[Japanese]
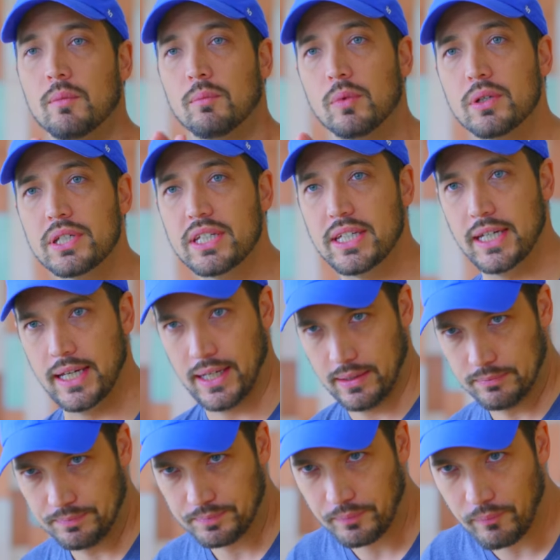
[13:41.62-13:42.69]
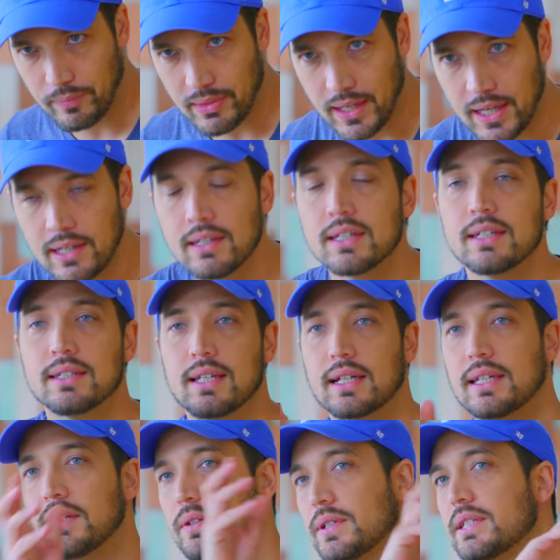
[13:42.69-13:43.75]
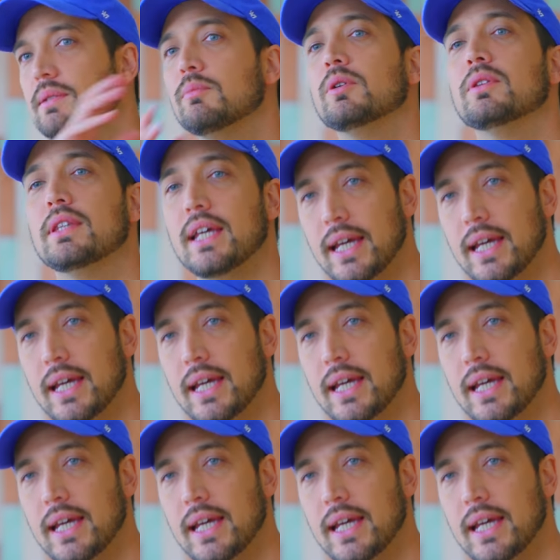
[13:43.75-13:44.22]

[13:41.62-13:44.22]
もしね、さっきの質問